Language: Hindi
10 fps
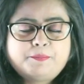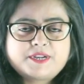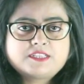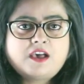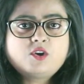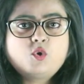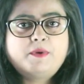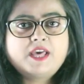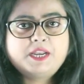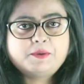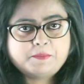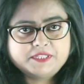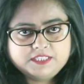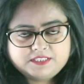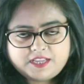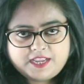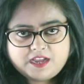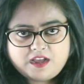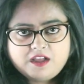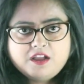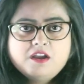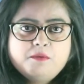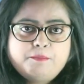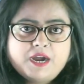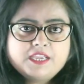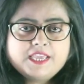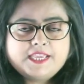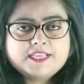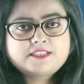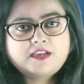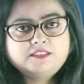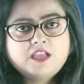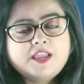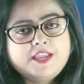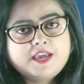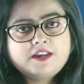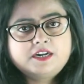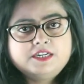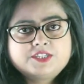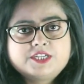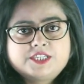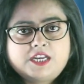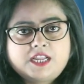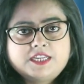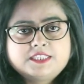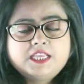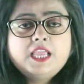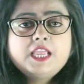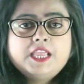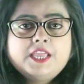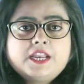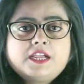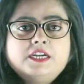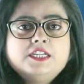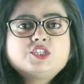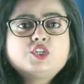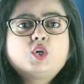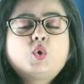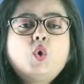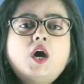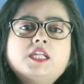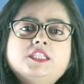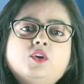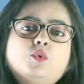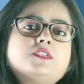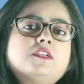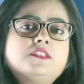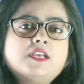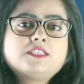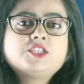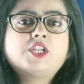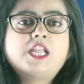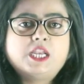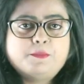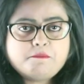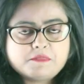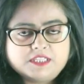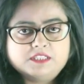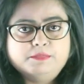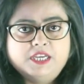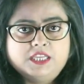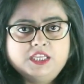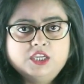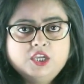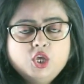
के प्रसार को बढ़ाने में मदद करेगा पंखे के साथ एयर कंडीशनर चलाने से एयर कंडीशनर को अधिक कुशलता से चलाने में मदद मिलेगी